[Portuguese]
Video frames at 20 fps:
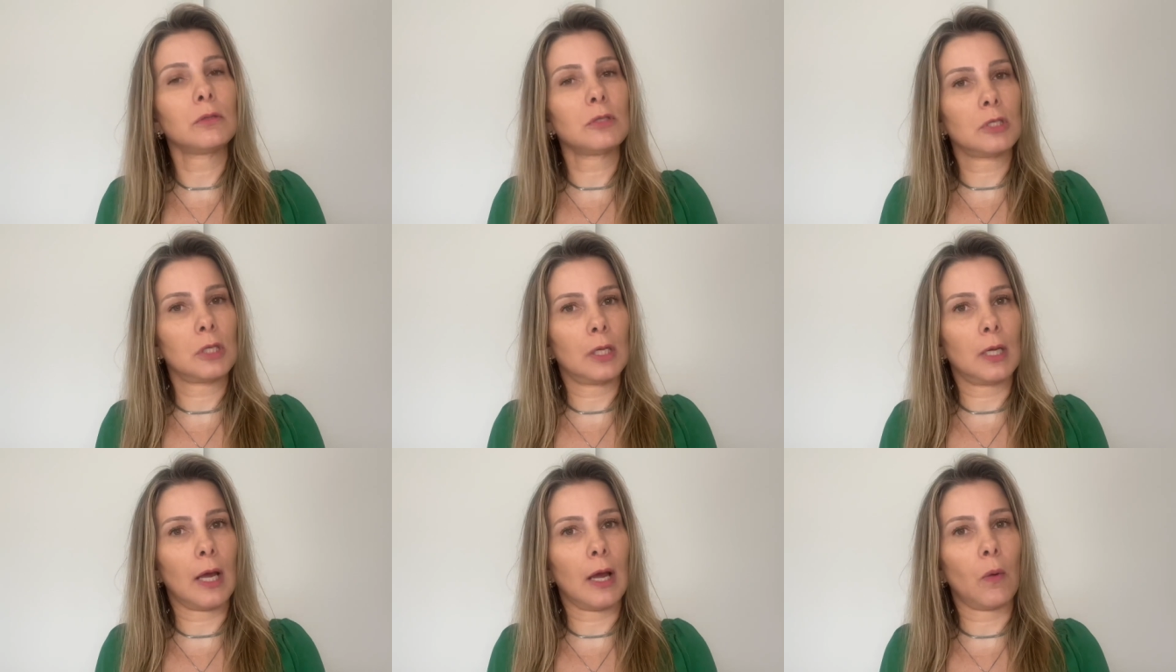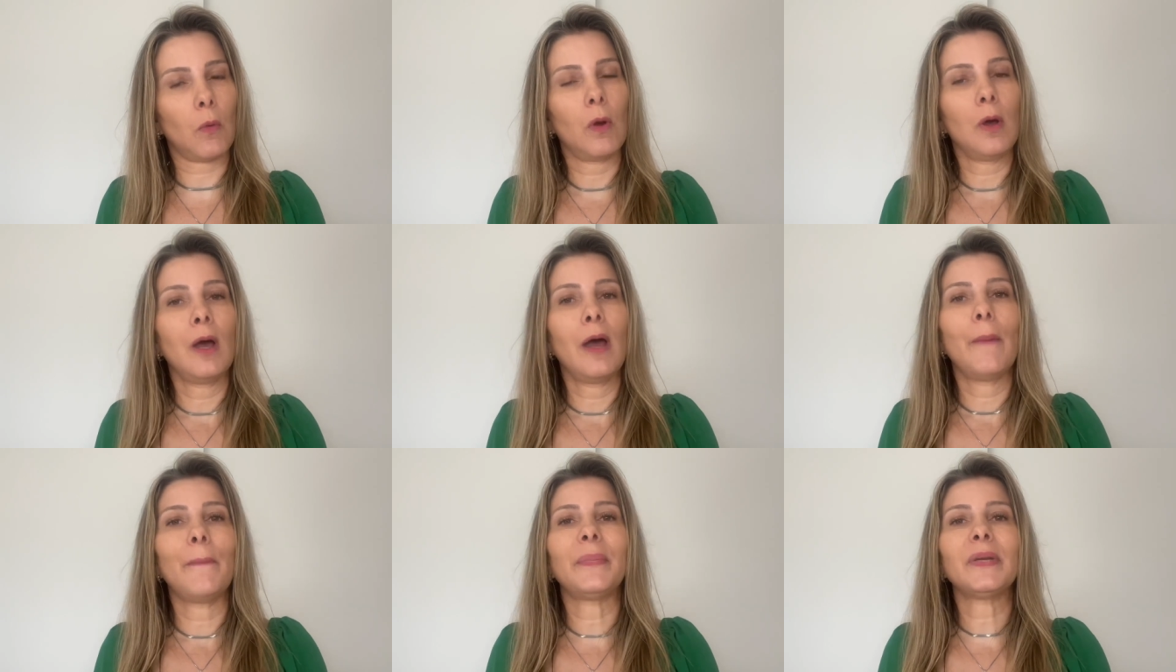geral,
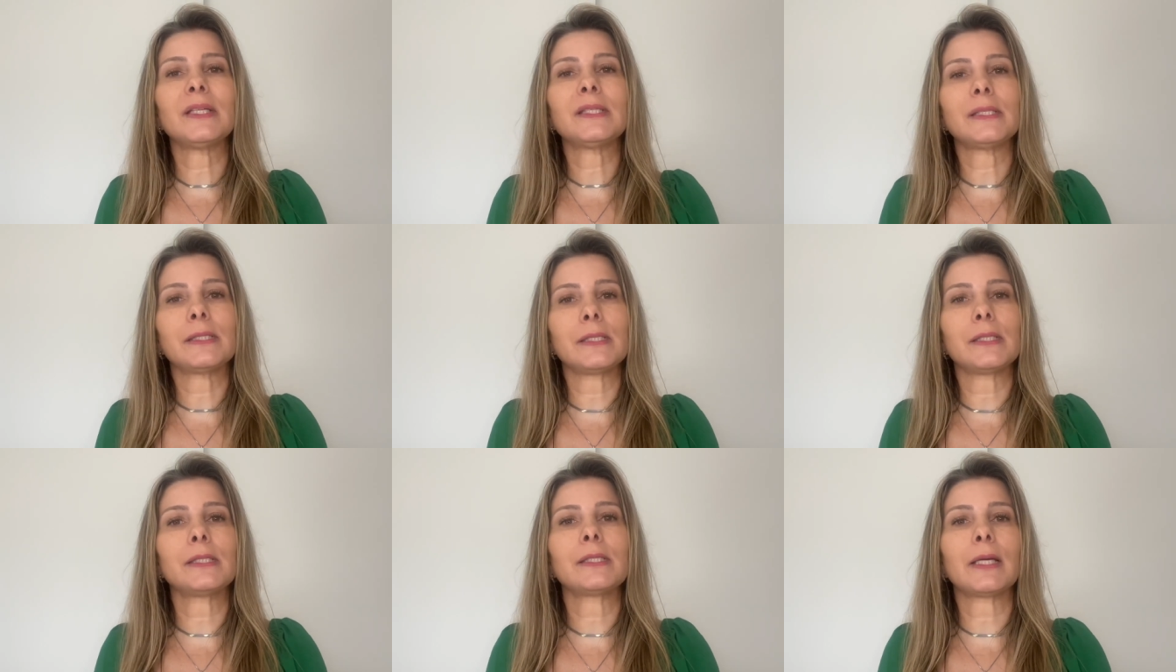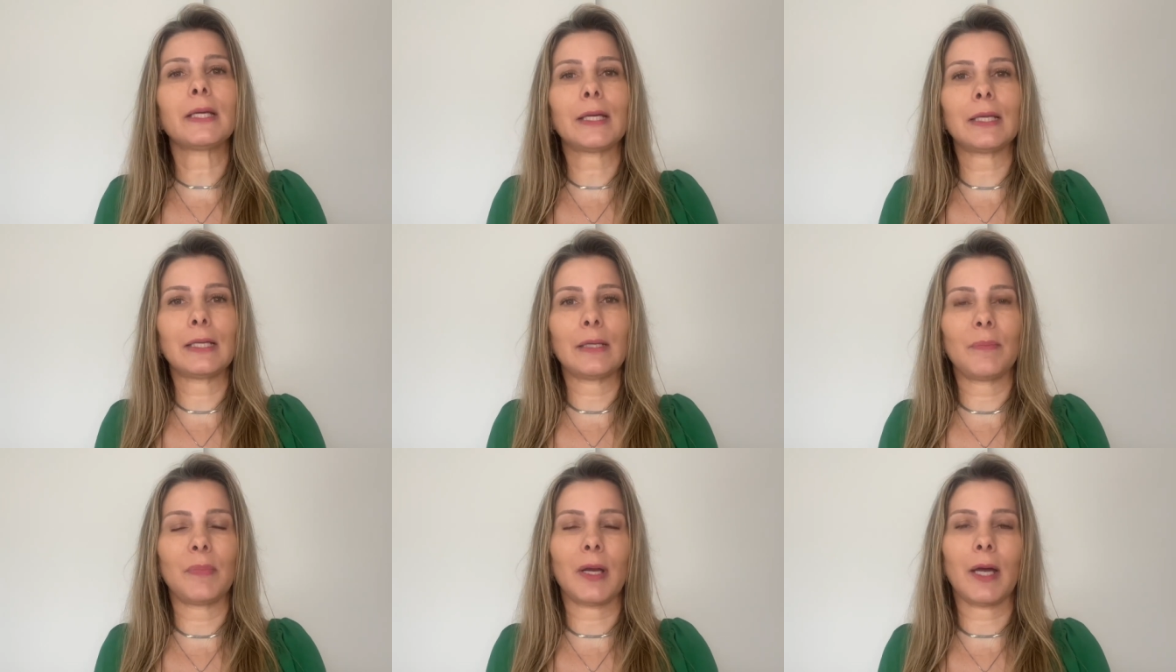precisa
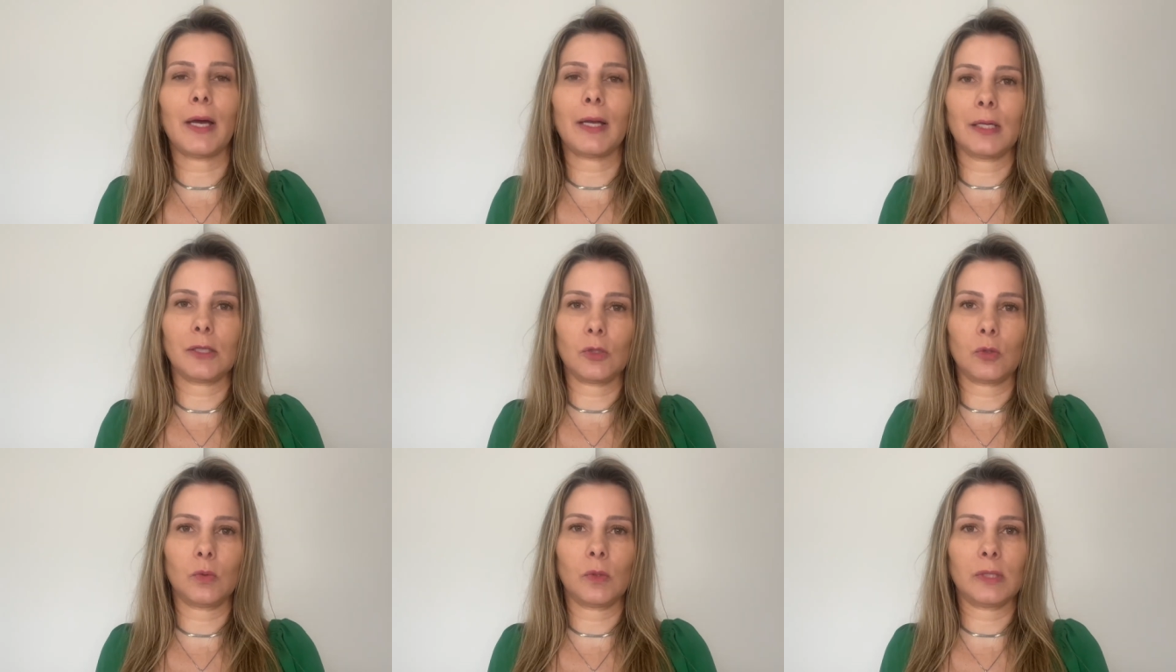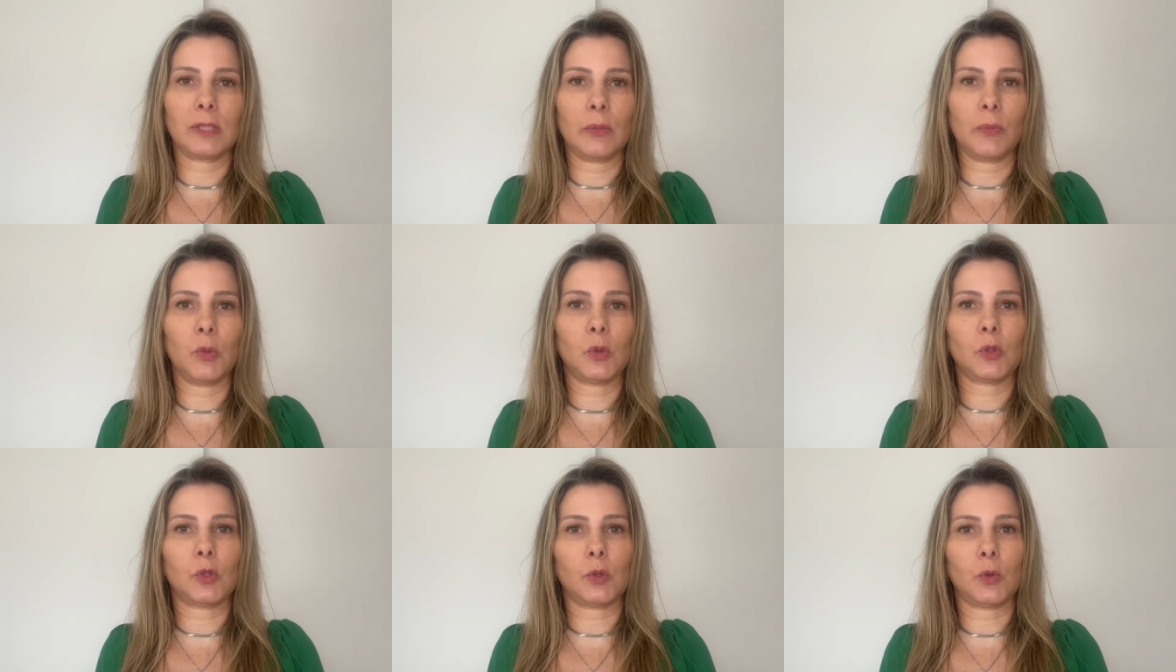equilibrar as suas
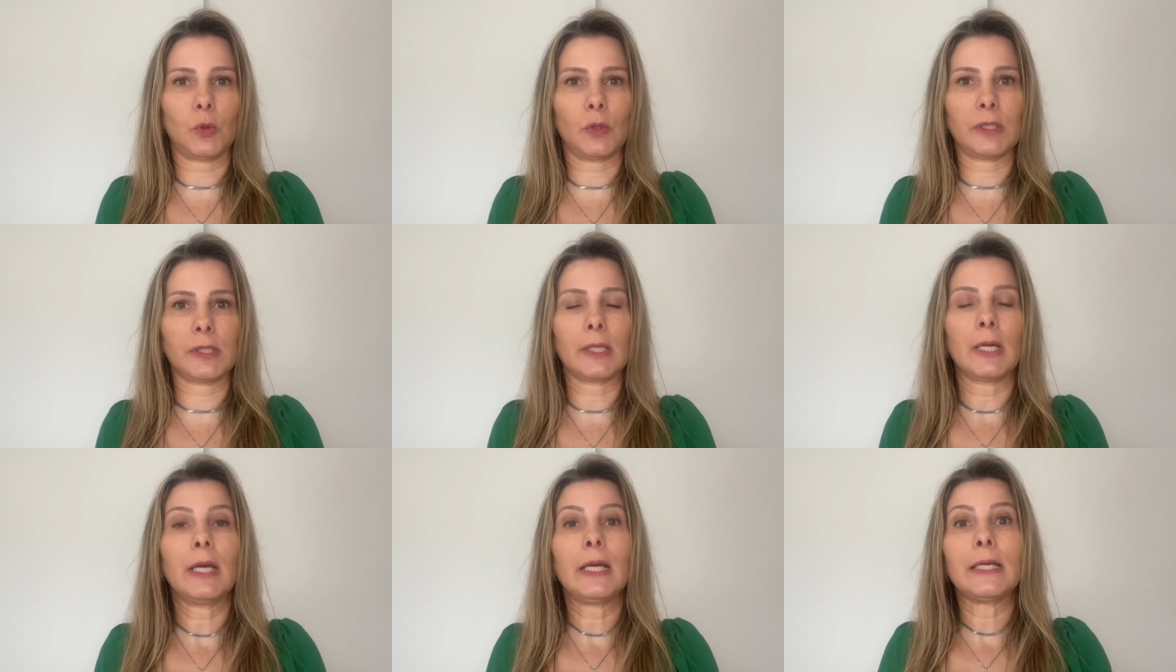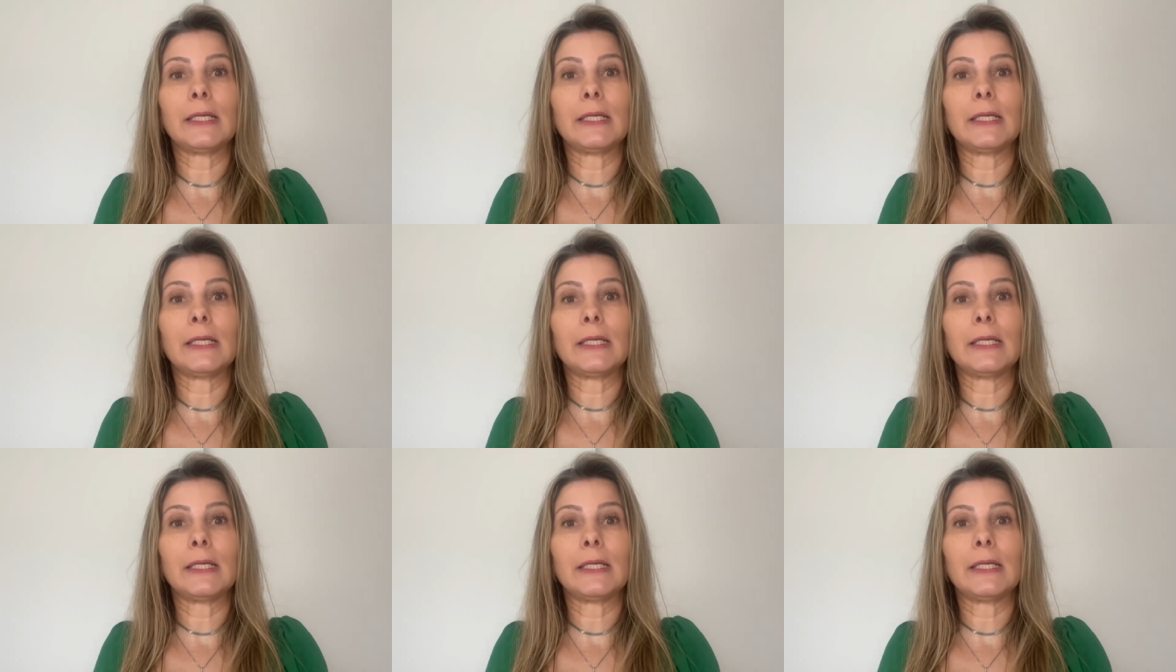emoções